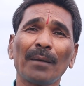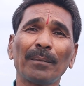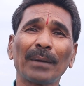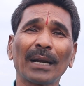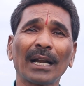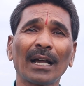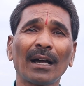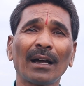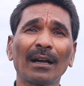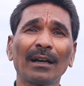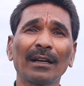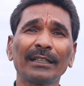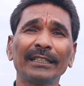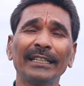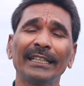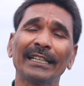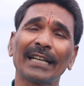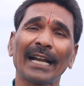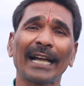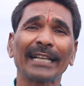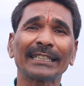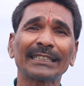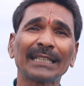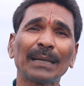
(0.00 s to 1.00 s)
మన
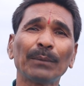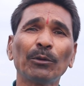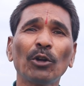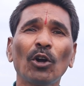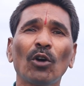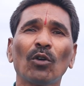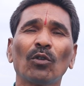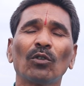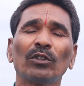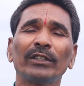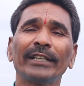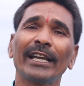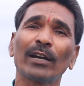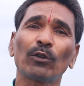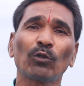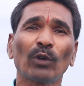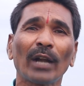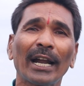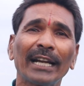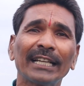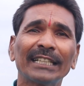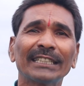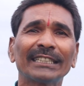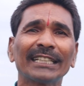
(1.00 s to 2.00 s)
ఈ రాజ్యంలో ఏ
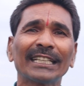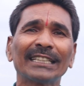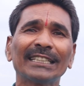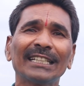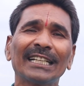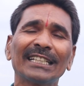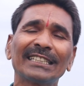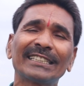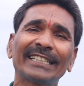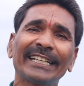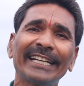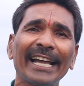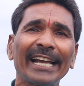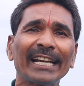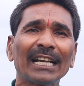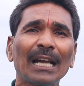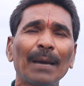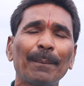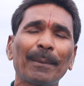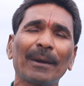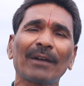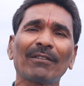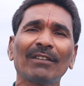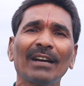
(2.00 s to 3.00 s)
కులానికి చెందిన స్త్రీ
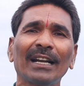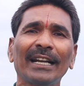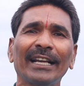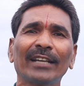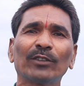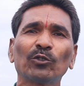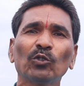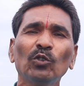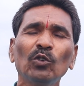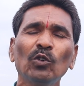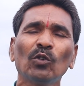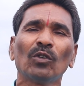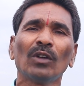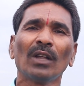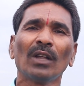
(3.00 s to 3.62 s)
అయినా పర్వాలేదు